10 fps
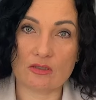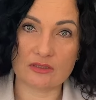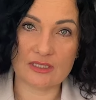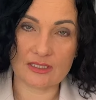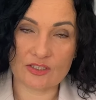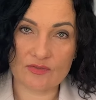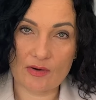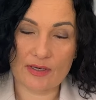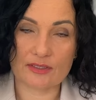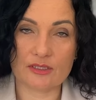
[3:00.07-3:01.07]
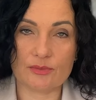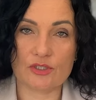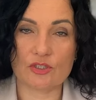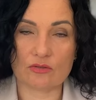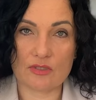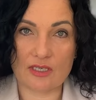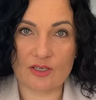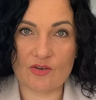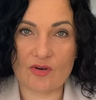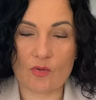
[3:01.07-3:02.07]
oddelegowała, gdybyś je
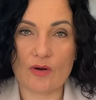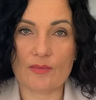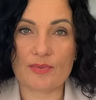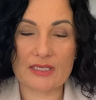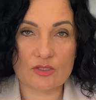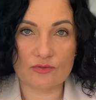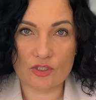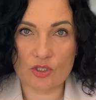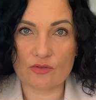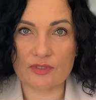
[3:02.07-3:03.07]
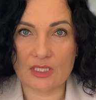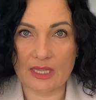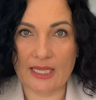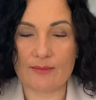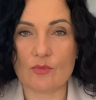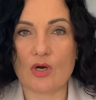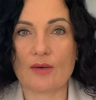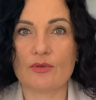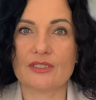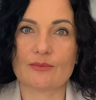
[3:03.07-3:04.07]
oddelegował pracownikowi innemu
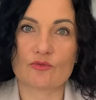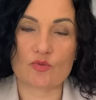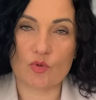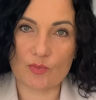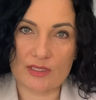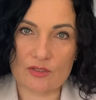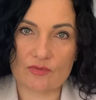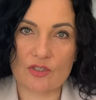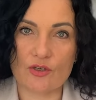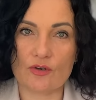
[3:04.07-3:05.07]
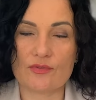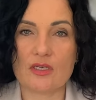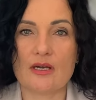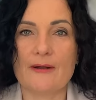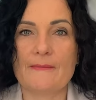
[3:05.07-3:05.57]
albo innemu współpracownikowi,